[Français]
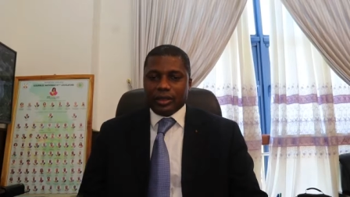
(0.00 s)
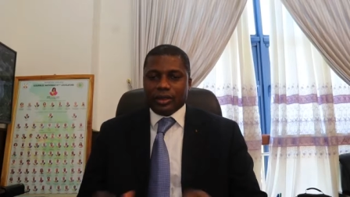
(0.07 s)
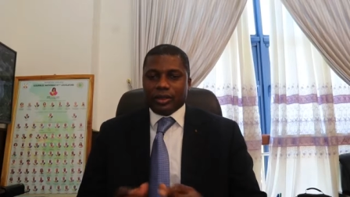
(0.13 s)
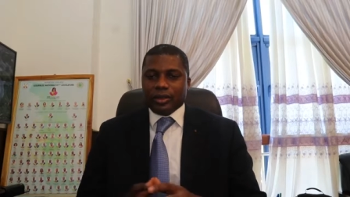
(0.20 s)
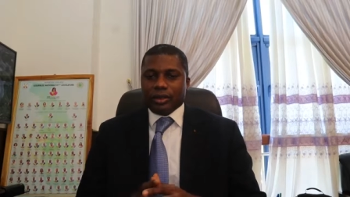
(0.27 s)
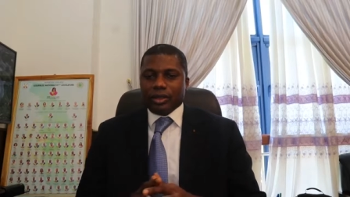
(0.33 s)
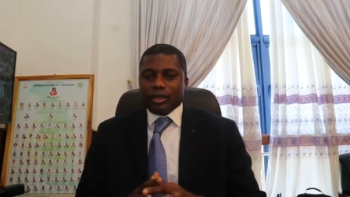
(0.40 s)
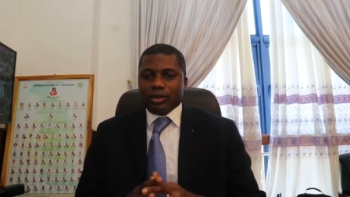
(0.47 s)

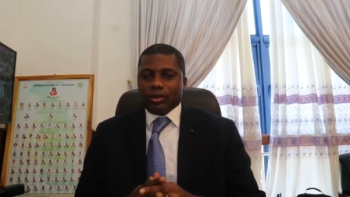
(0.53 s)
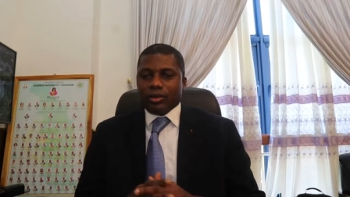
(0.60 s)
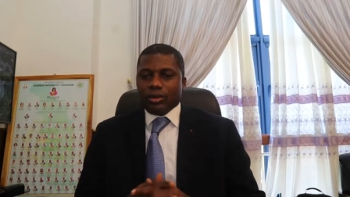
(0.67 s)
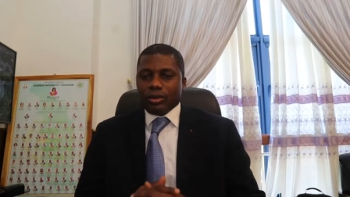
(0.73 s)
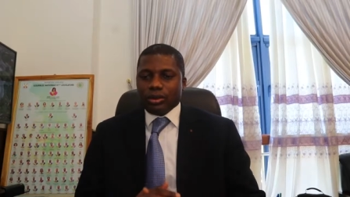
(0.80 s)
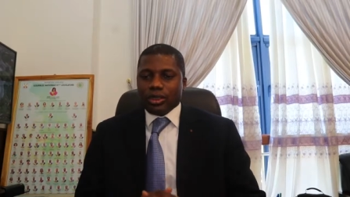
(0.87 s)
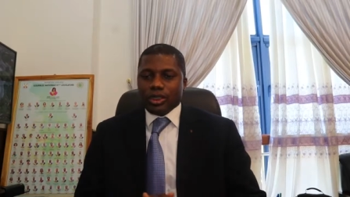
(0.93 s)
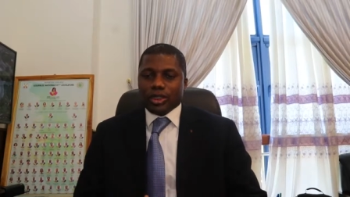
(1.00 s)
Donc en
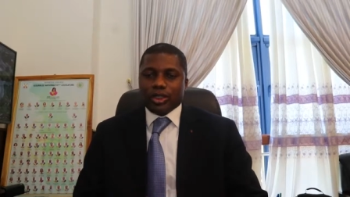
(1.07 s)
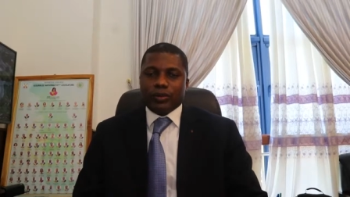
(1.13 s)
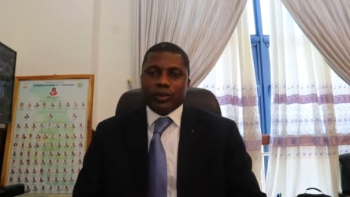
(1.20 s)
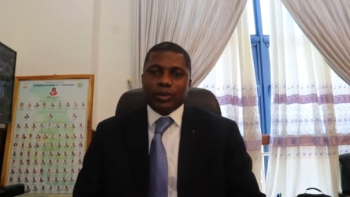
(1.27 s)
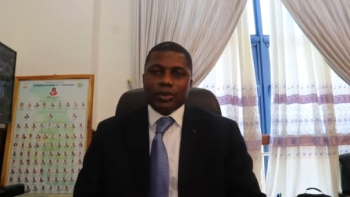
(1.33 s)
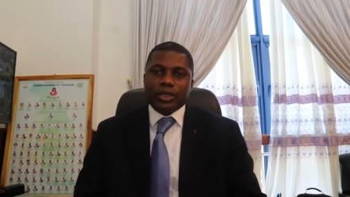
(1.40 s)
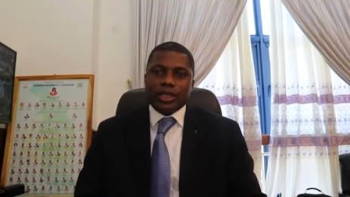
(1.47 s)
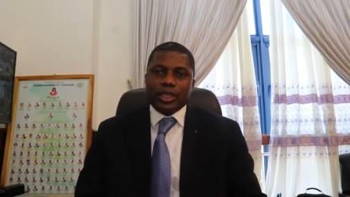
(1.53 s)
gros, si je devais
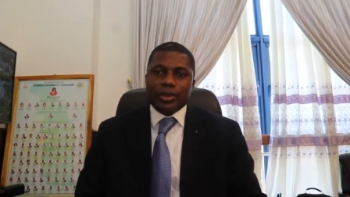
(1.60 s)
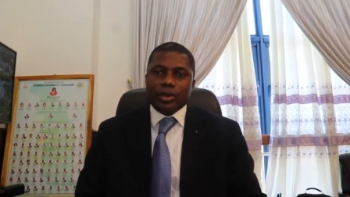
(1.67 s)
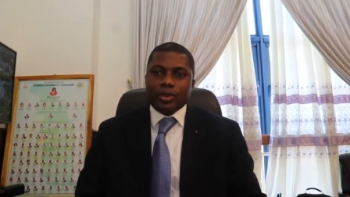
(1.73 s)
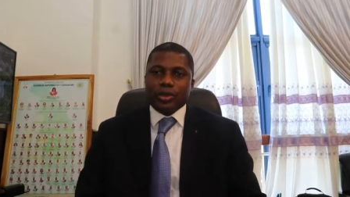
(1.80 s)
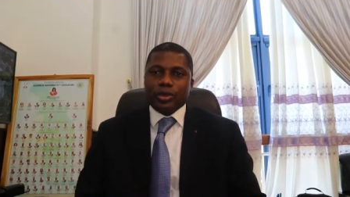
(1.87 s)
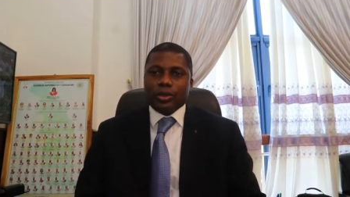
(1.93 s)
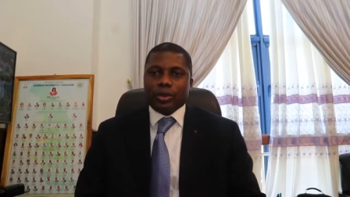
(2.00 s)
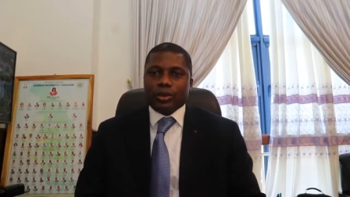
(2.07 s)
nous donner une note
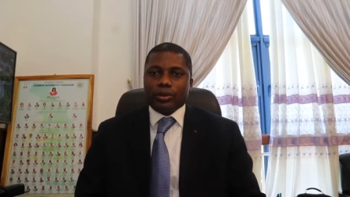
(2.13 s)
sur